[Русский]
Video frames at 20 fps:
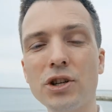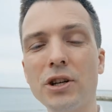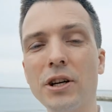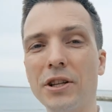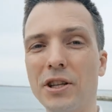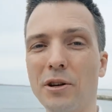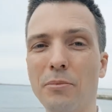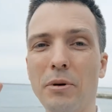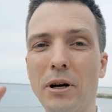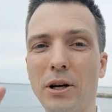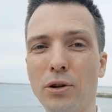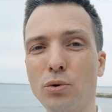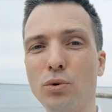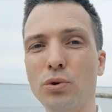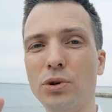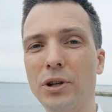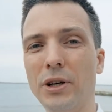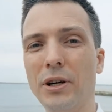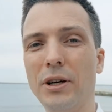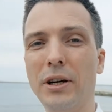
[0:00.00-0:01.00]
это
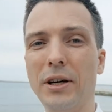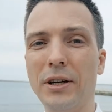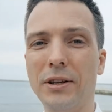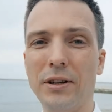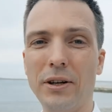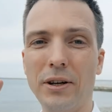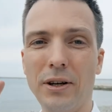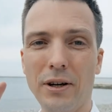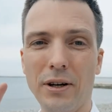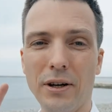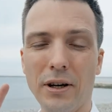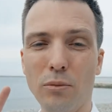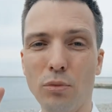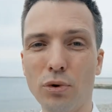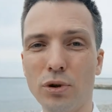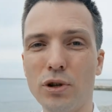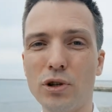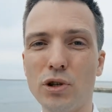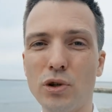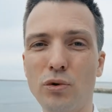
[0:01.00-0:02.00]
продукты, это
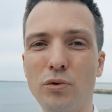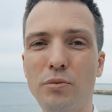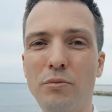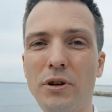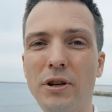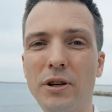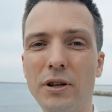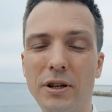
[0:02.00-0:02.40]
работа с людьми